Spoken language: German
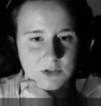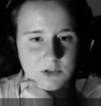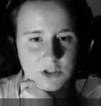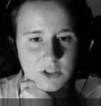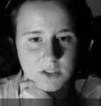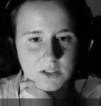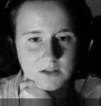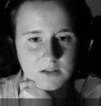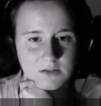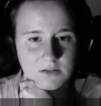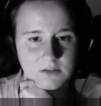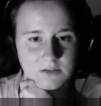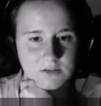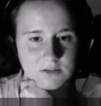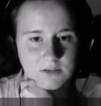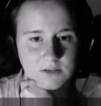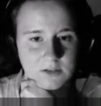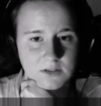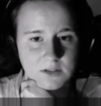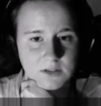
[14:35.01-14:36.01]
Gen.
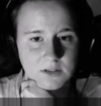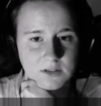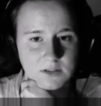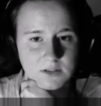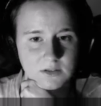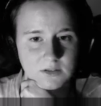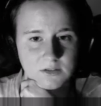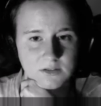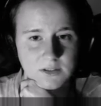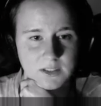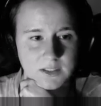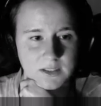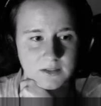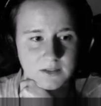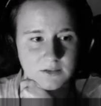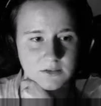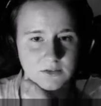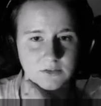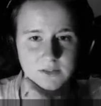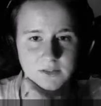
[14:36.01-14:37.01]
Und er rennt
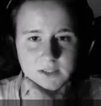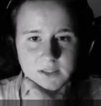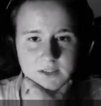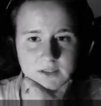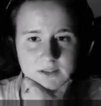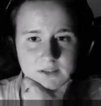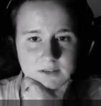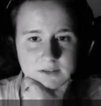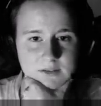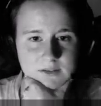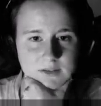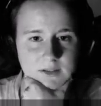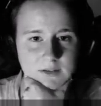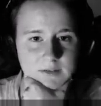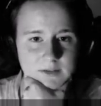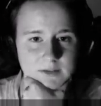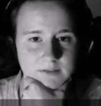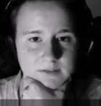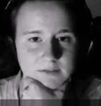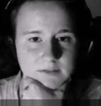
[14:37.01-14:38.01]
noch weg.
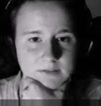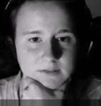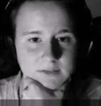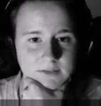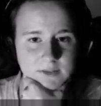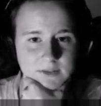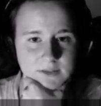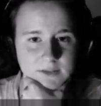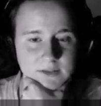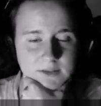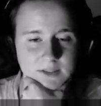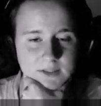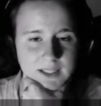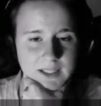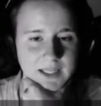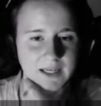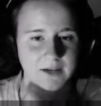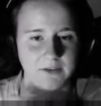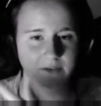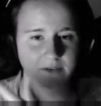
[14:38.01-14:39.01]
Aber
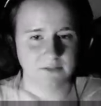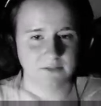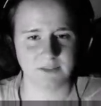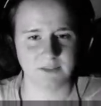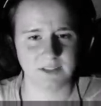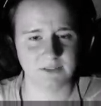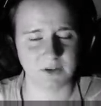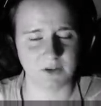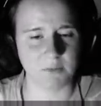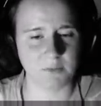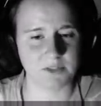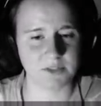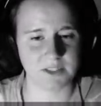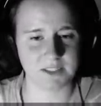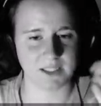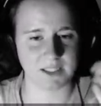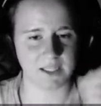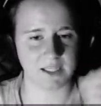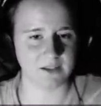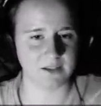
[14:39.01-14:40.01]
Ja, Warum sehe
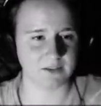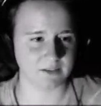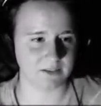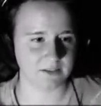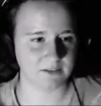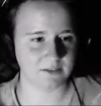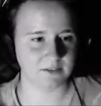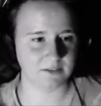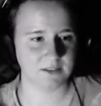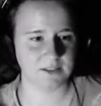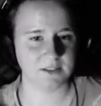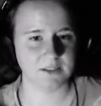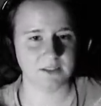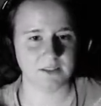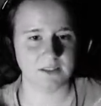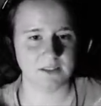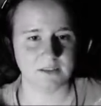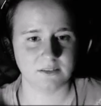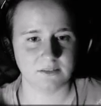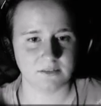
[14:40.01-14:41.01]
ich er? Sie.
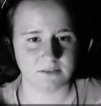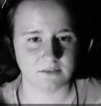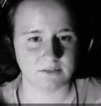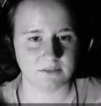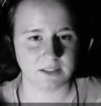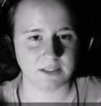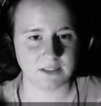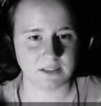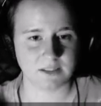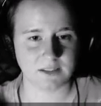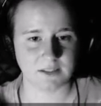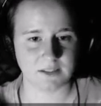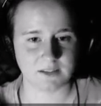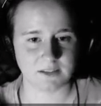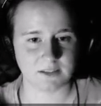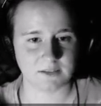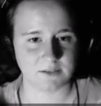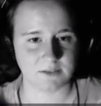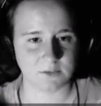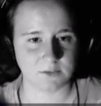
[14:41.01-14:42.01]
Weiß ich
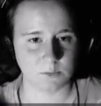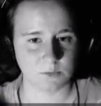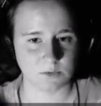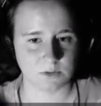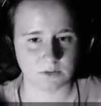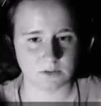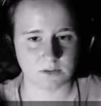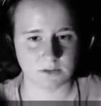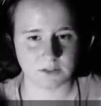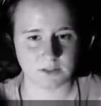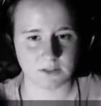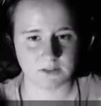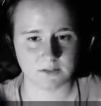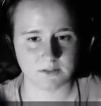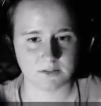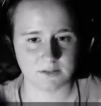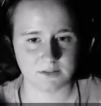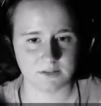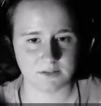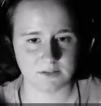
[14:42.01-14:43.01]
nicht. Ich. Oh Gott.
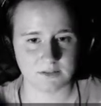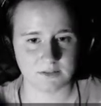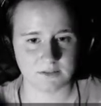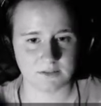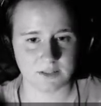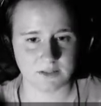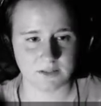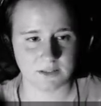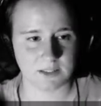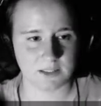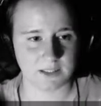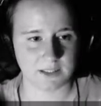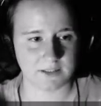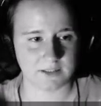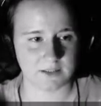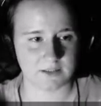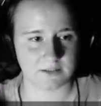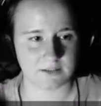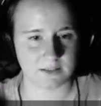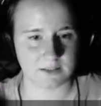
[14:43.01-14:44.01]
Die, der, der liegt
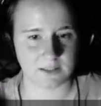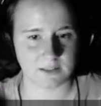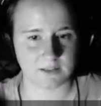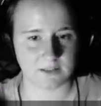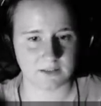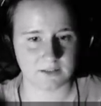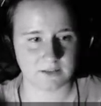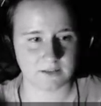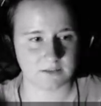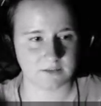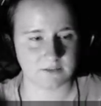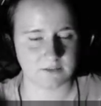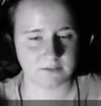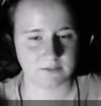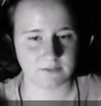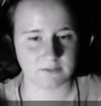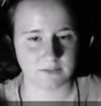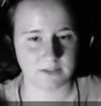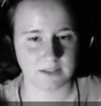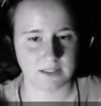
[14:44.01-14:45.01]
jetzt, der liegt jetzt.
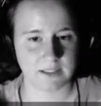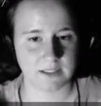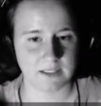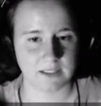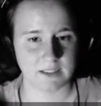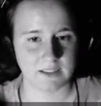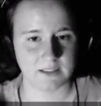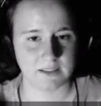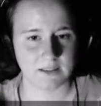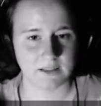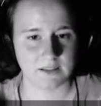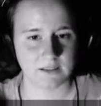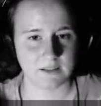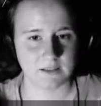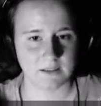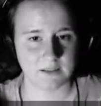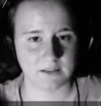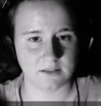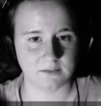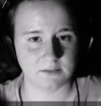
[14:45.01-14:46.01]

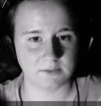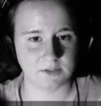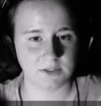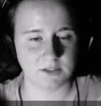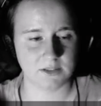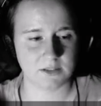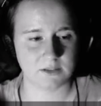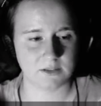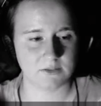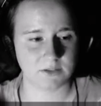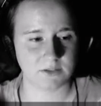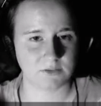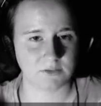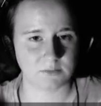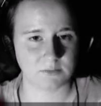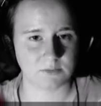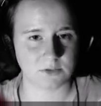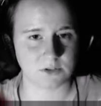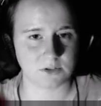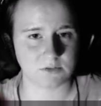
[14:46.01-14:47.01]
Ähm, ne, sie ist weg
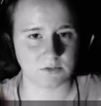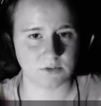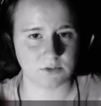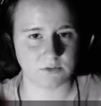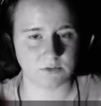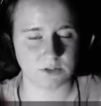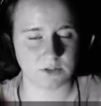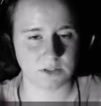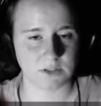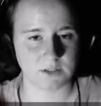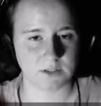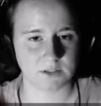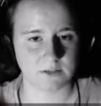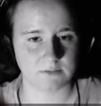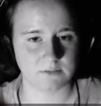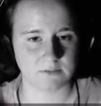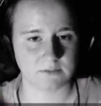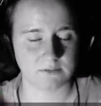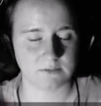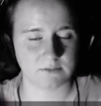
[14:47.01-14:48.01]
vom Gen, wie offensichtlich.
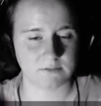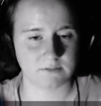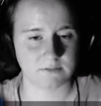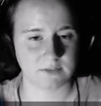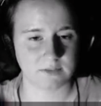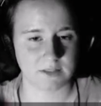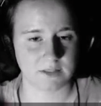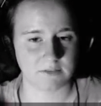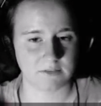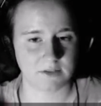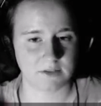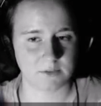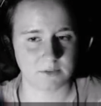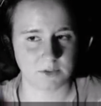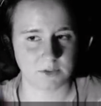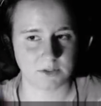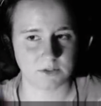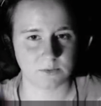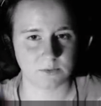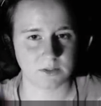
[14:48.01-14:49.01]
Aber auch
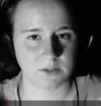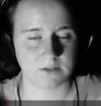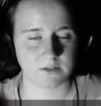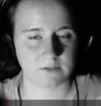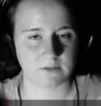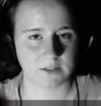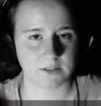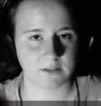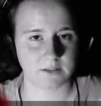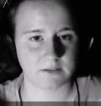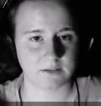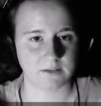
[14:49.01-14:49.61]
nicht so krass weit.